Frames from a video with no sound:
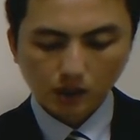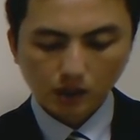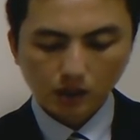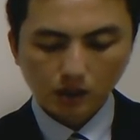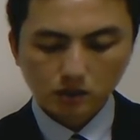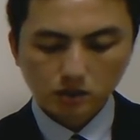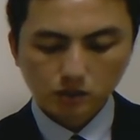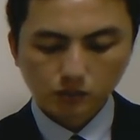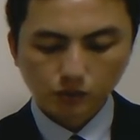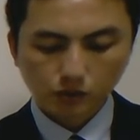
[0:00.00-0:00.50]

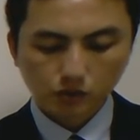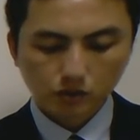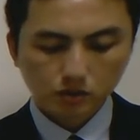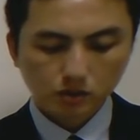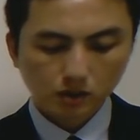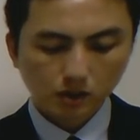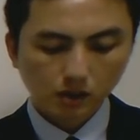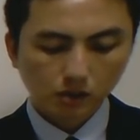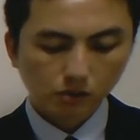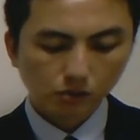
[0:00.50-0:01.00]
えー、死亡に
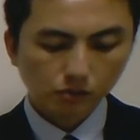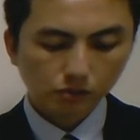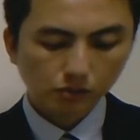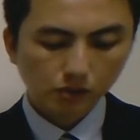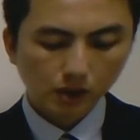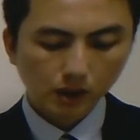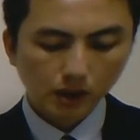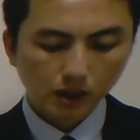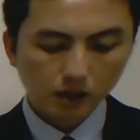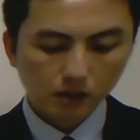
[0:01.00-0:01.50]
つながる
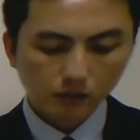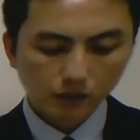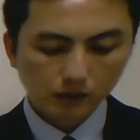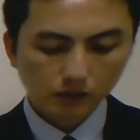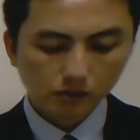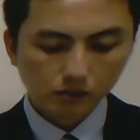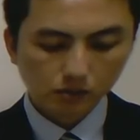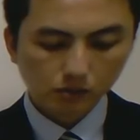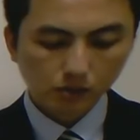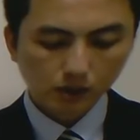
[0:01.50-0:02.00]
恐れがあり
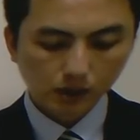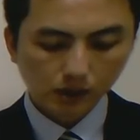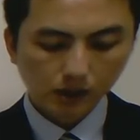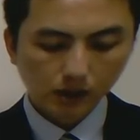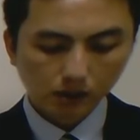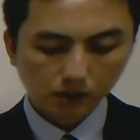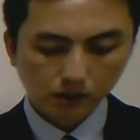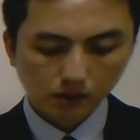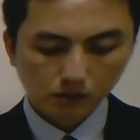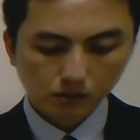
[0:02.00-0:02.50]
ますとか、
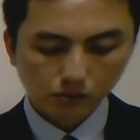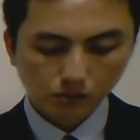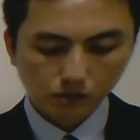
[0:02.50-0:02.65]
なんかね、